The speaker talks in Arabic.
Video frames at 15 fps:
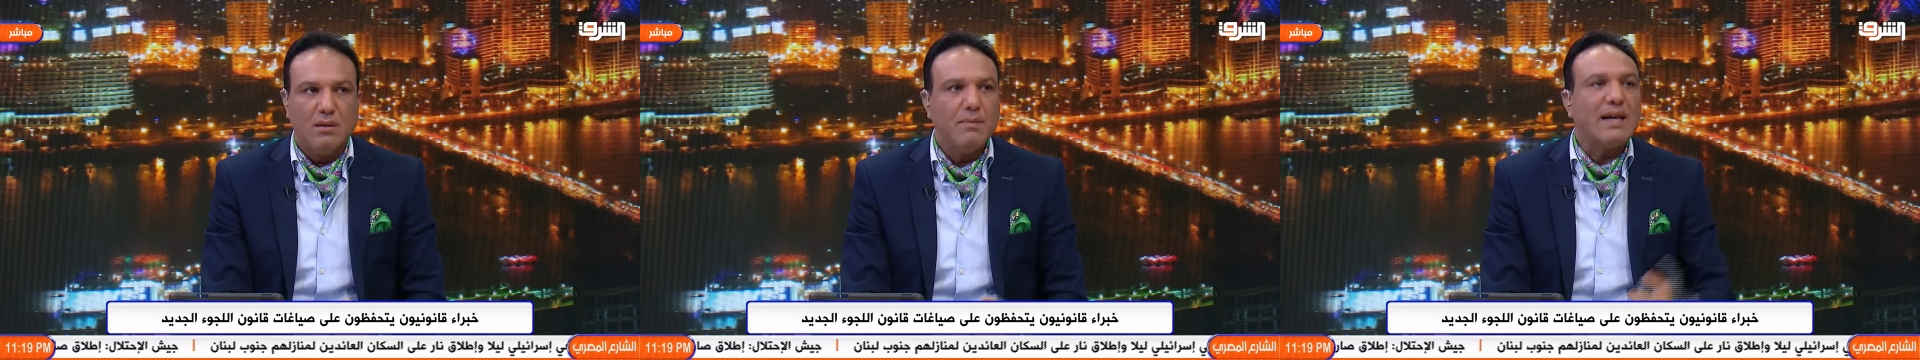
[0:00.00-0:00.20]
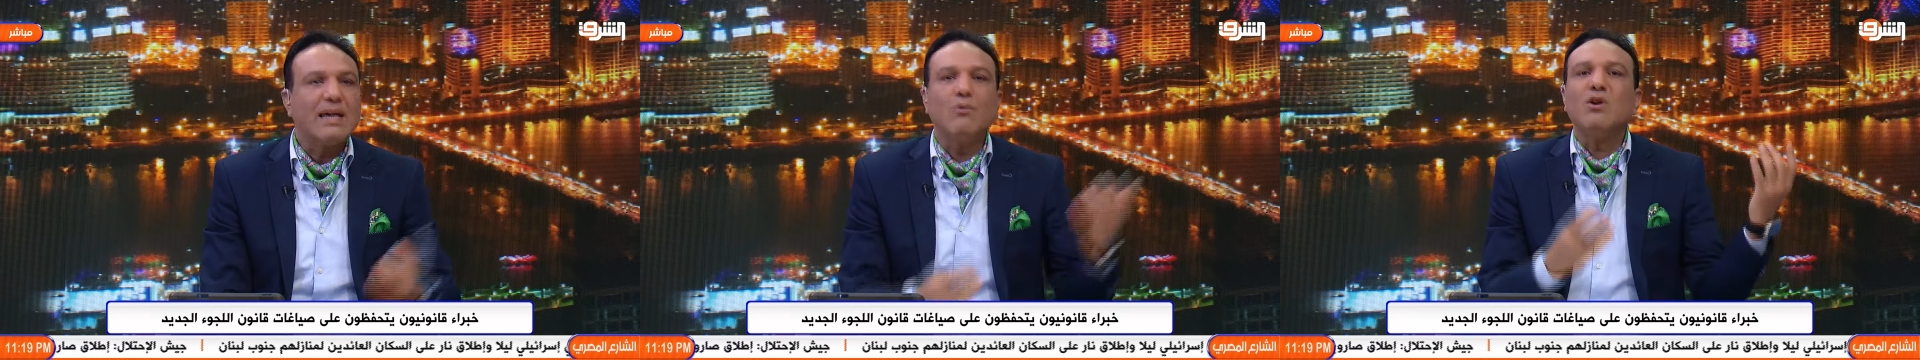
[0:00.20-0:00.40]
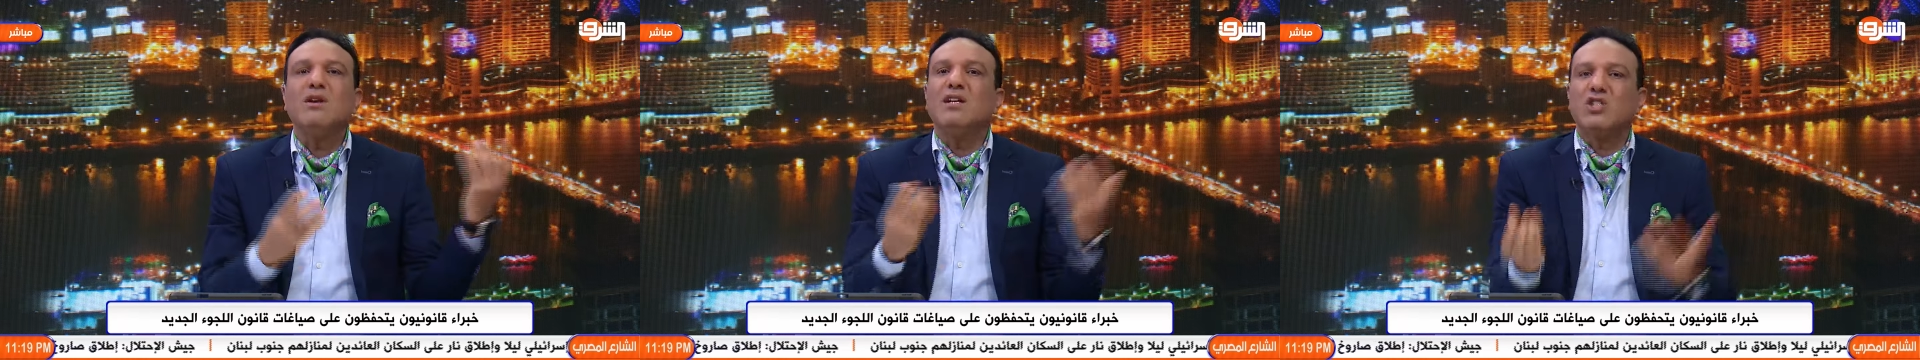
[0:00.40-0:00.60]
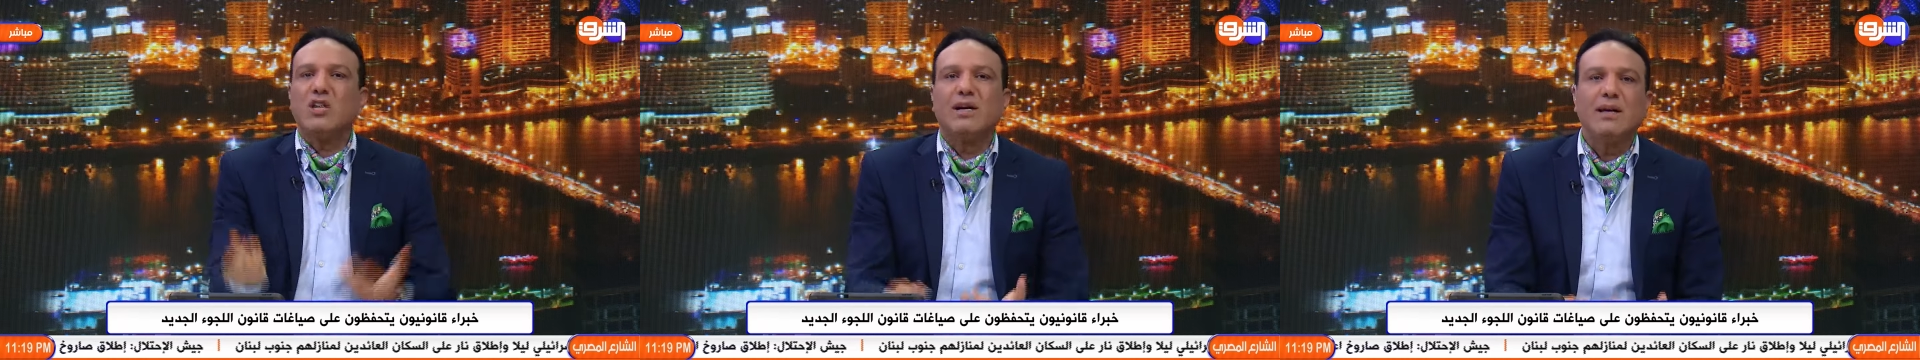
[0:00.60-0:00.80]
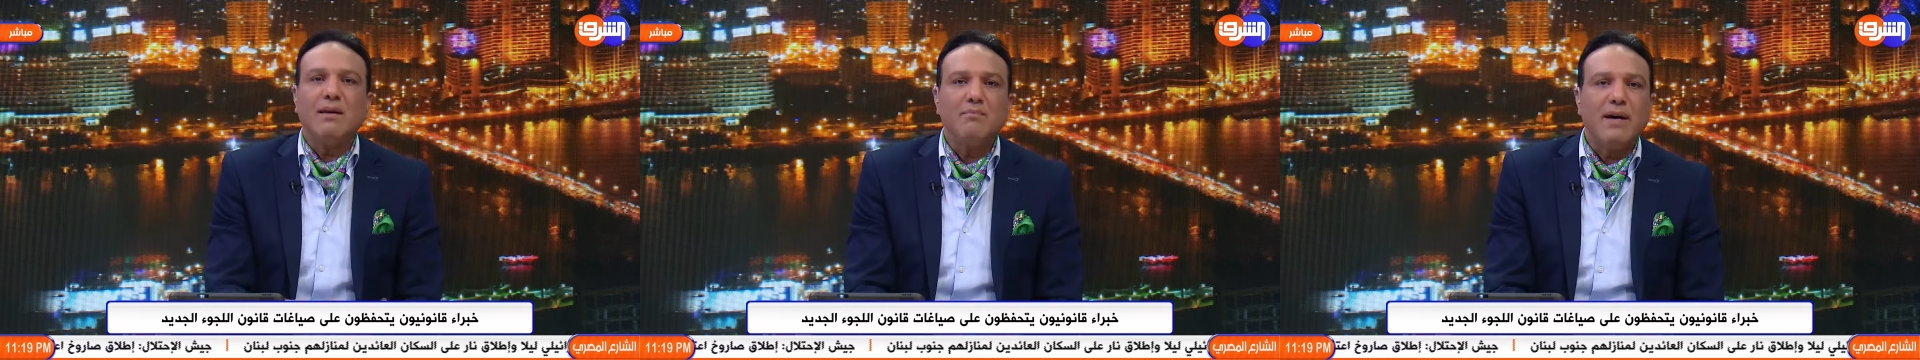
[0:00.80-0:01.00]
ما تجيبوا لي
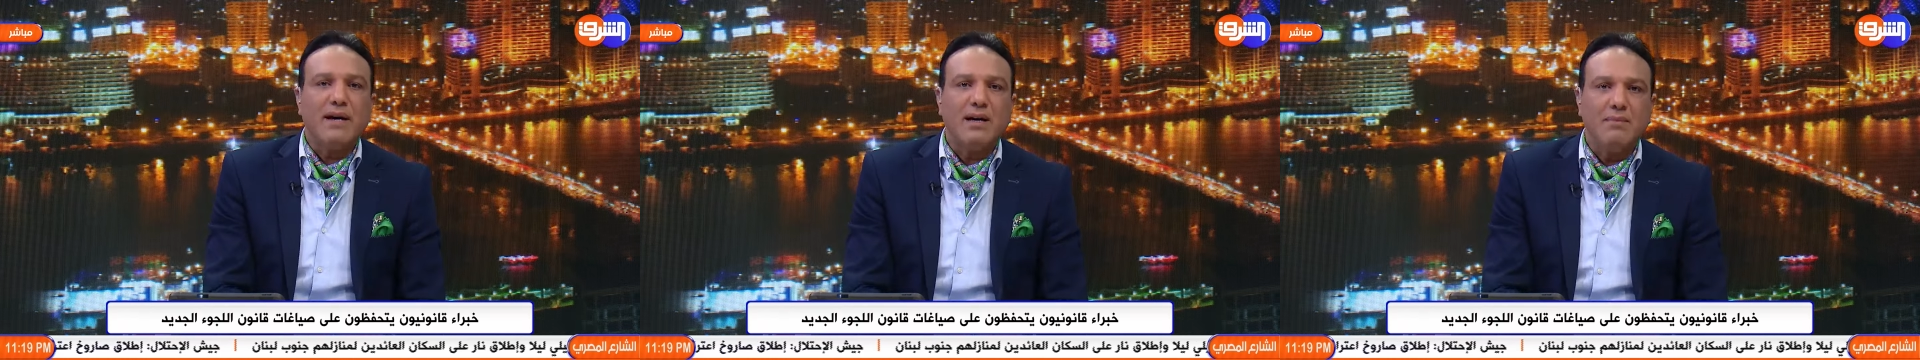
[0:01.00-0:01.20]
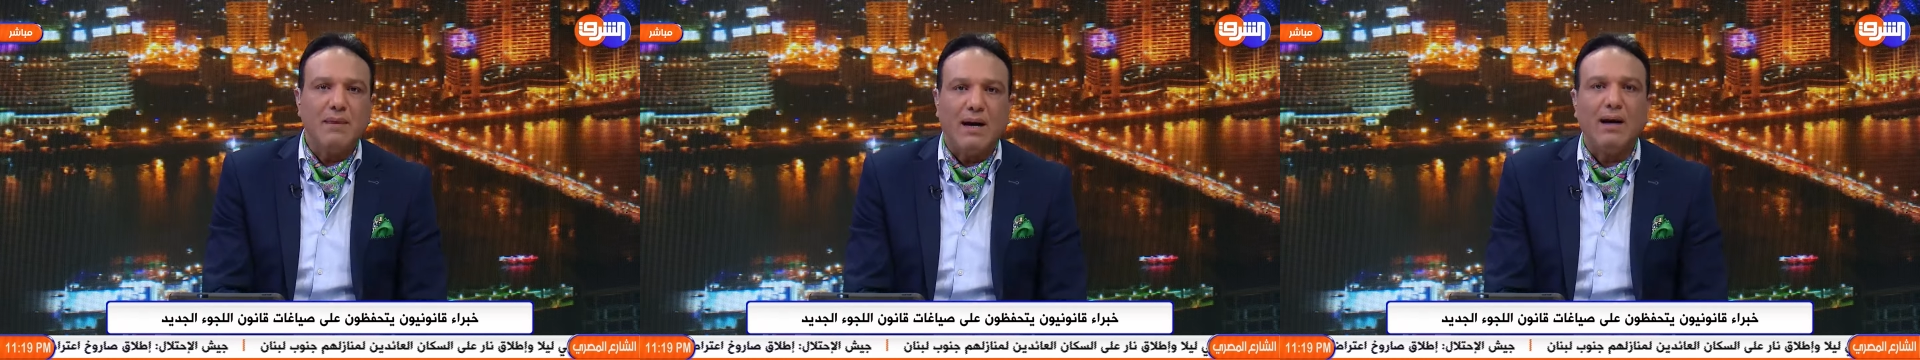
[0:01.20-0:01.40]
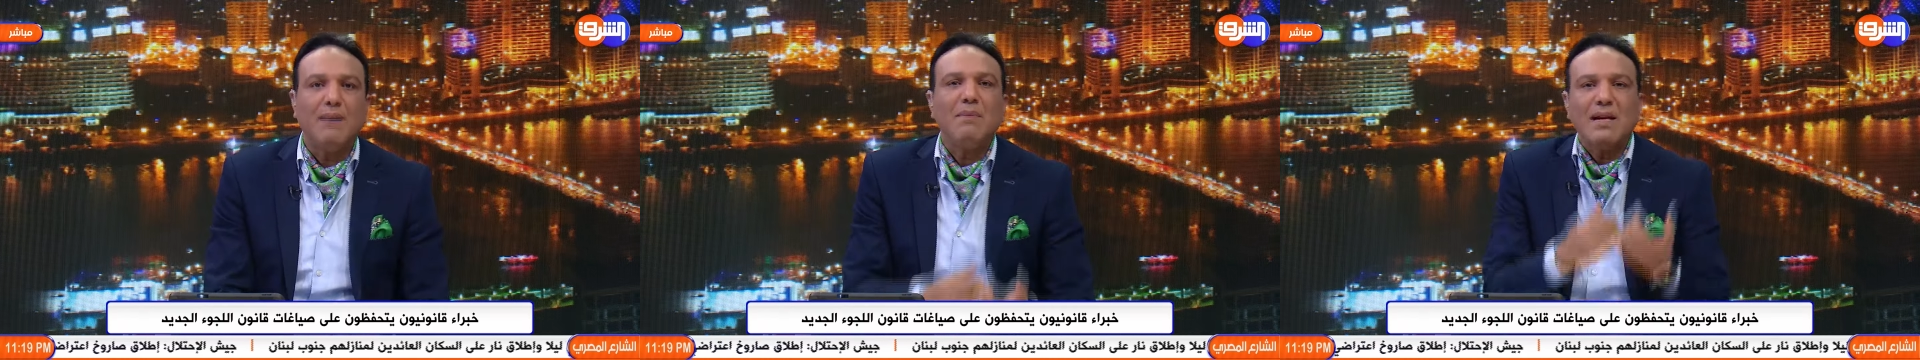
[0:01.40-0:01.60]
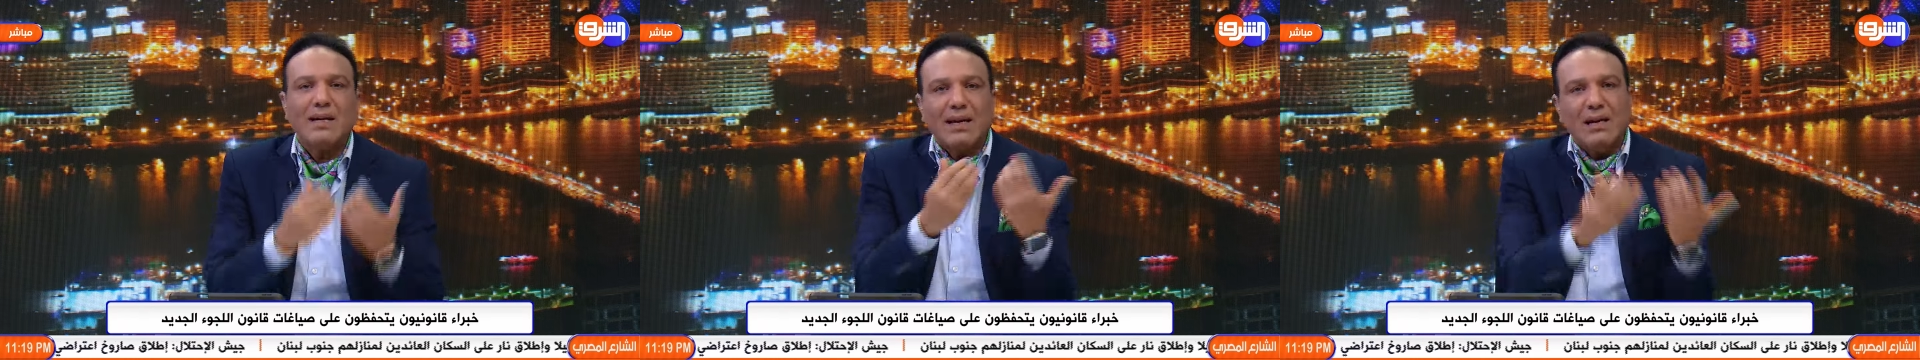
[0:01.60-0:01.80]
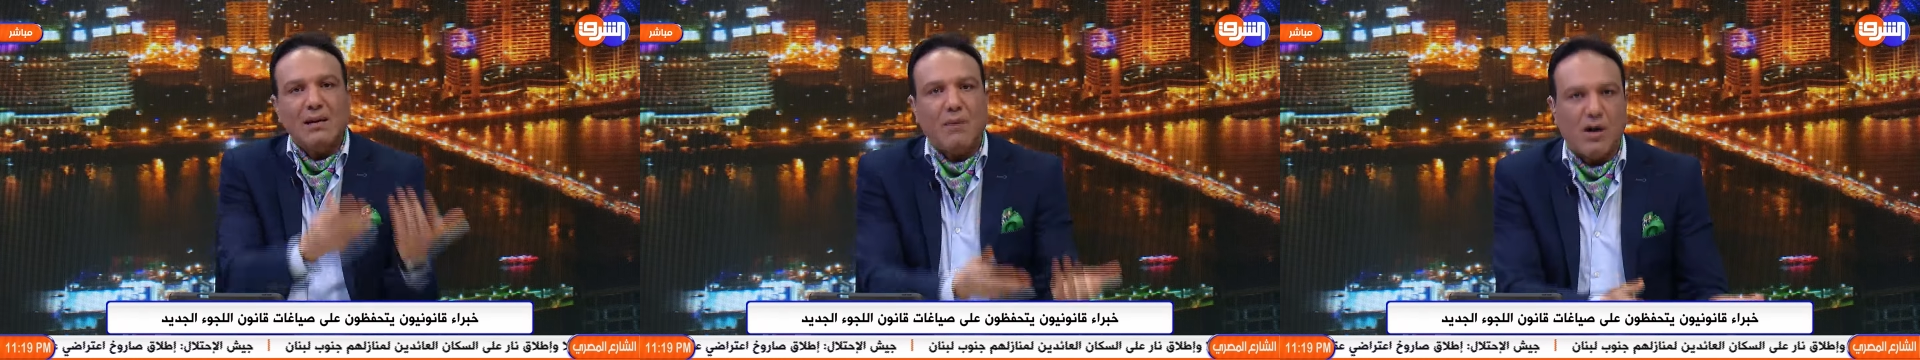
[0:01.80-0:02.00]
نشأت جنبي يا جماعه عمال
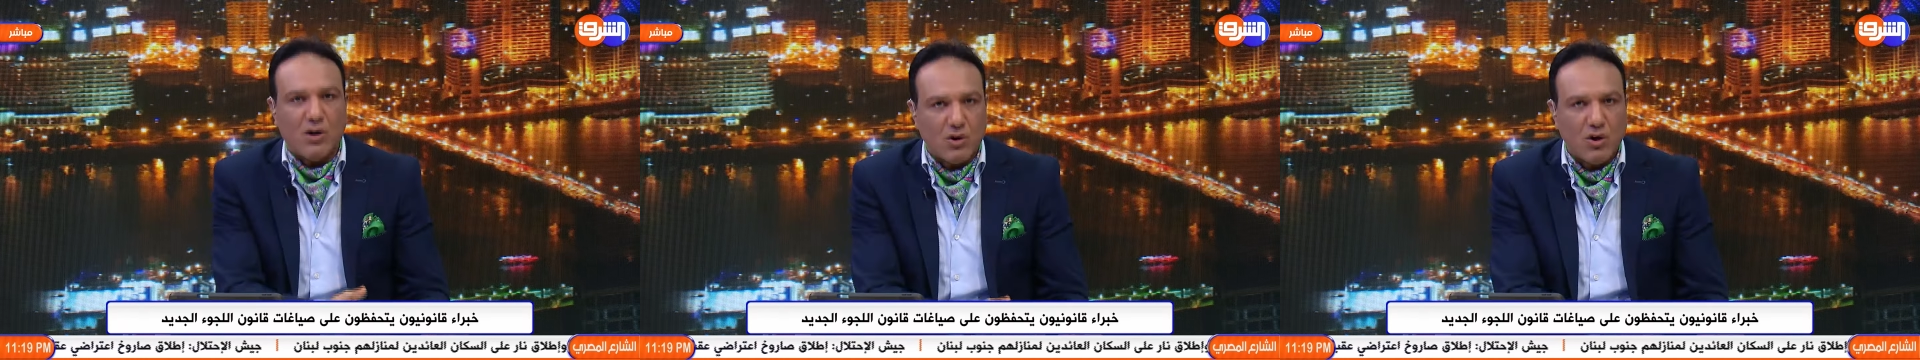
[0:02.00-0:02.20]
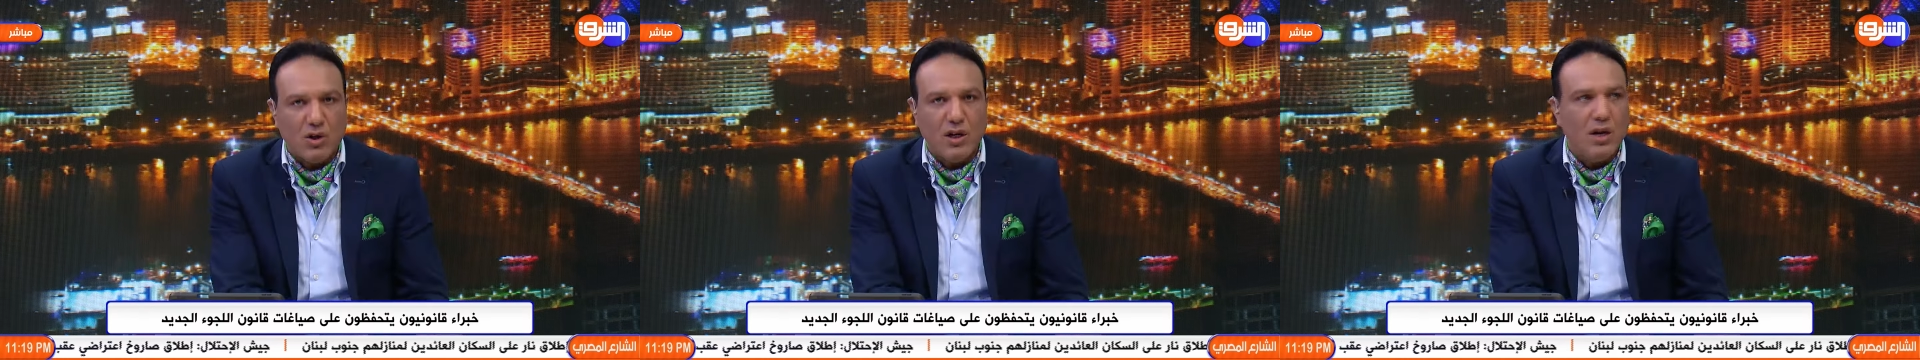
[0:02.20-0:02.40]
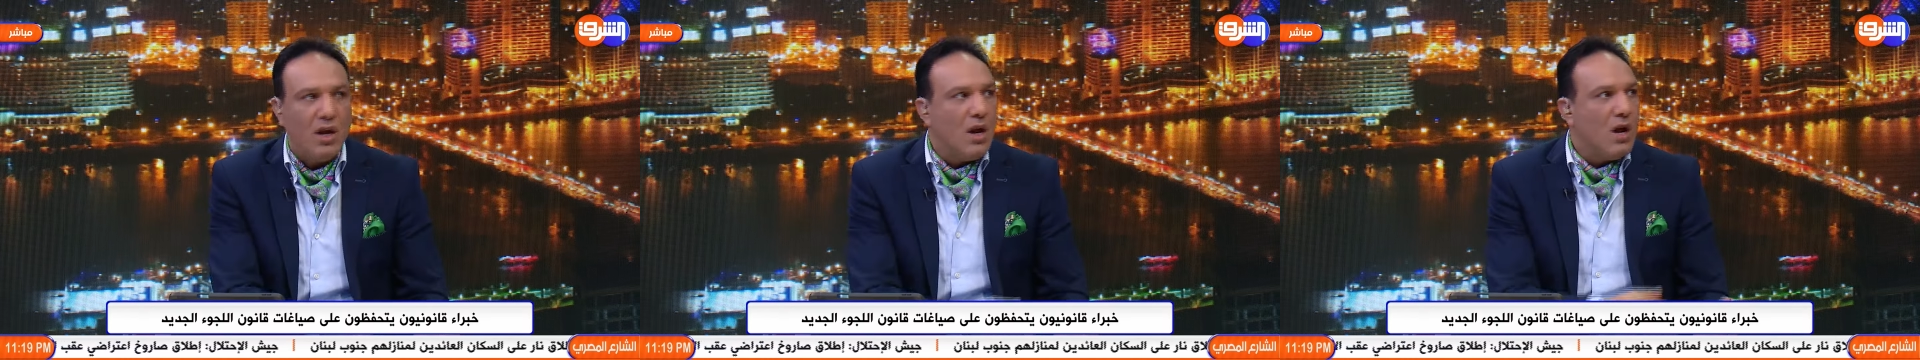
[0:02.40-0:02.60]
اتكلم على الراجل